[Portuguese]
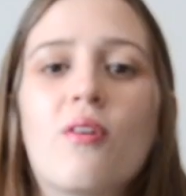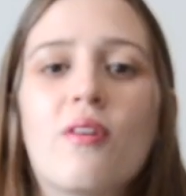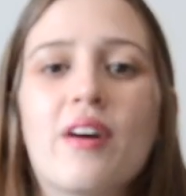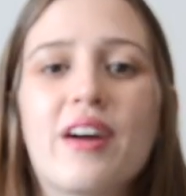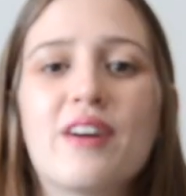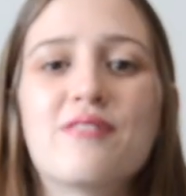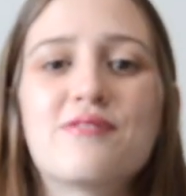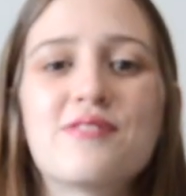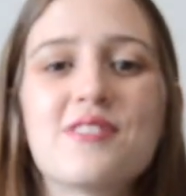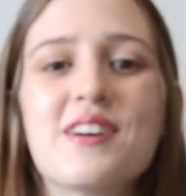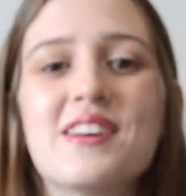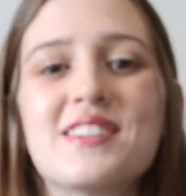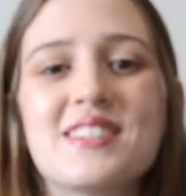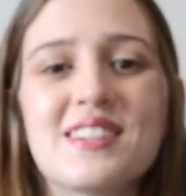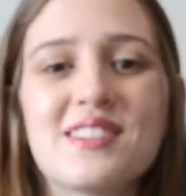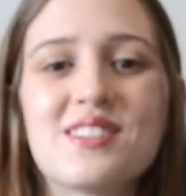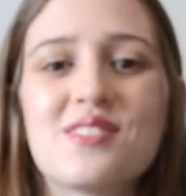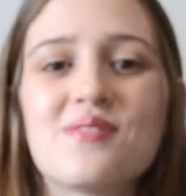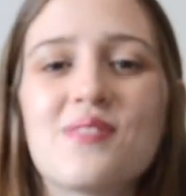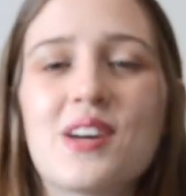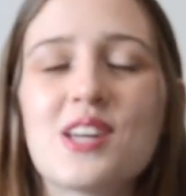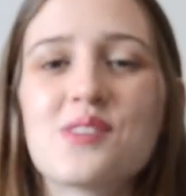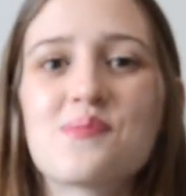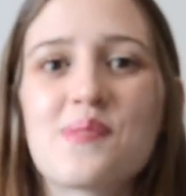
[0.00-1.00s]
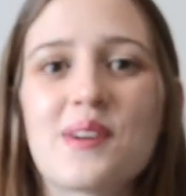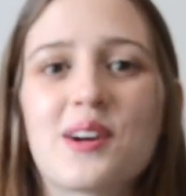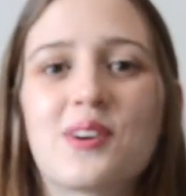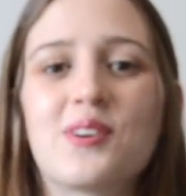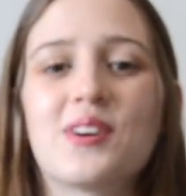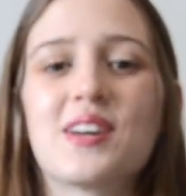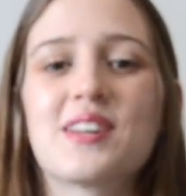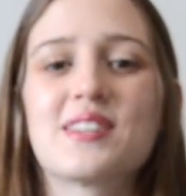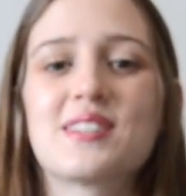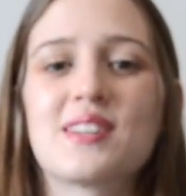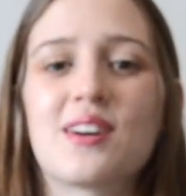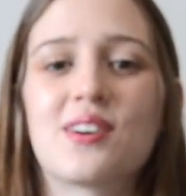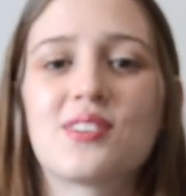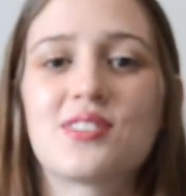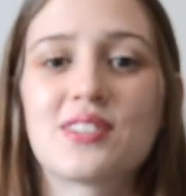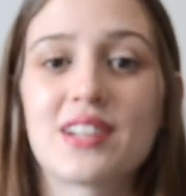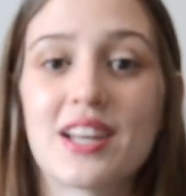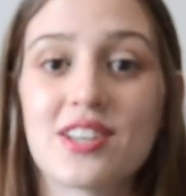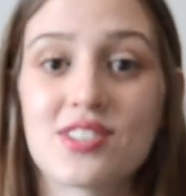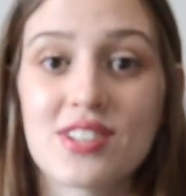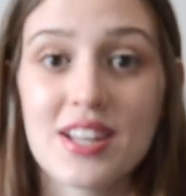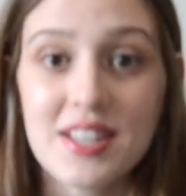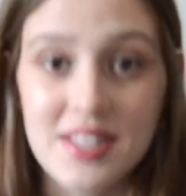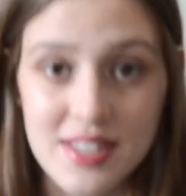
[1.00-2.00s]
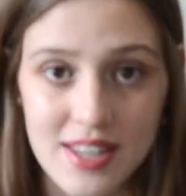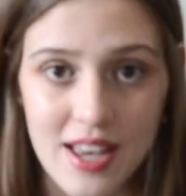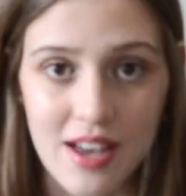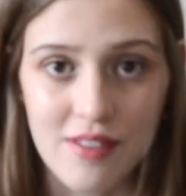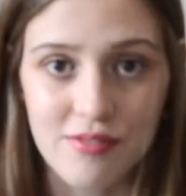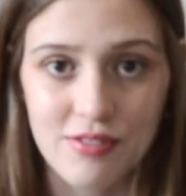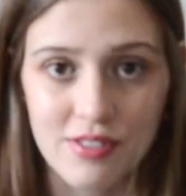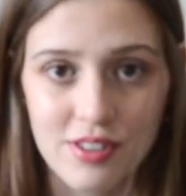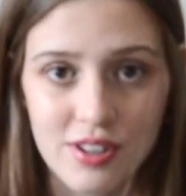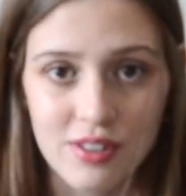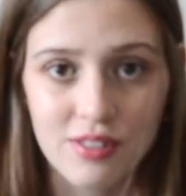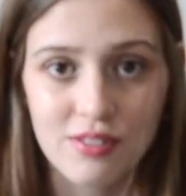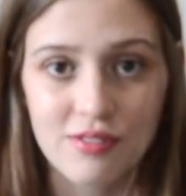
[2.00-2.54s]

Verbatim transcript: eu fui recentemente para conhecer o Outlet da Sephora.